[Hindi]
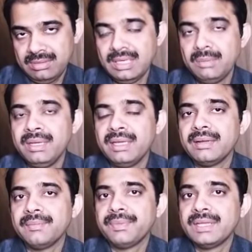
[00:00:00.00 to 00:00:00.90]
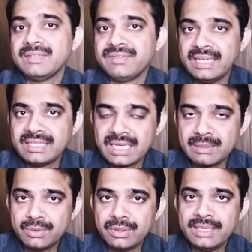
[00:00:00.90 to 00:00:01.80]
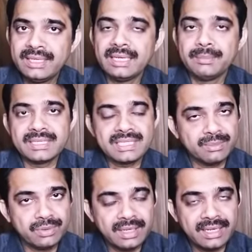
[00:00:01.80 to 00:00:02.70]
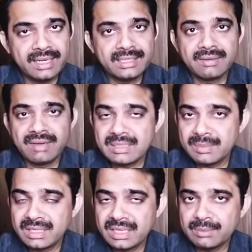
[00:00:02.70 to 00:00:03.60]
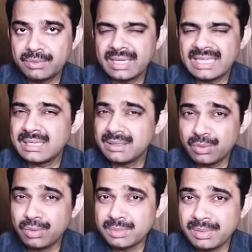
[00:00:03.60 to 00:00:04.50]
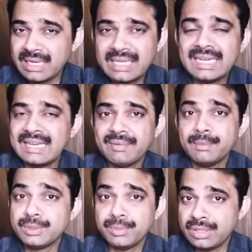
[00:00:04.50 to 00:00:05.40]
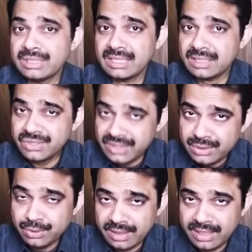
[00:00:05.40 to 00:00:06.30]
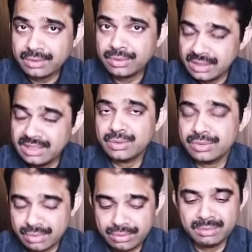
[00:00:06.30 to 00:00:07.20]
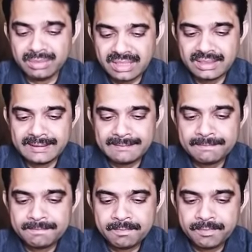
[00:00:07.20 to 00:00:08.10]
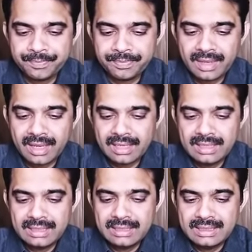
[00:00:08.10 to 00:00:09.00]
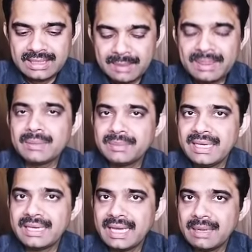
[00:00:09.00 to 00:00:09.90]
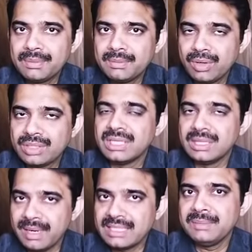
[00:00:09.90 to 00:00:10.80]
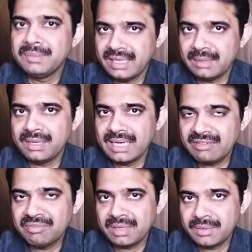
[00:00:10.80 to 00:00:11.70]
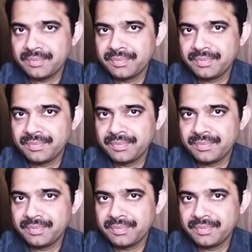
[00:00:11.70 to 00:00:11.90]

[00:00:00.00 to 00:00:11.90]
घर में टिफ़िन ले जाना भूल गई कहीं पैसे भूल गए कहीं दरवाज़ा बंद करना भूल गए ऐसे रोज़मर्रा की लाइफ में मुझे बहुत ज़्यादा स्ट्रेस हो रहा है तो प्लीज़ कोई सोल्यूशन बताइए इसका मतलब ये है कि आप बहुत जल्दबाजी में हैं अपनी लाइफ में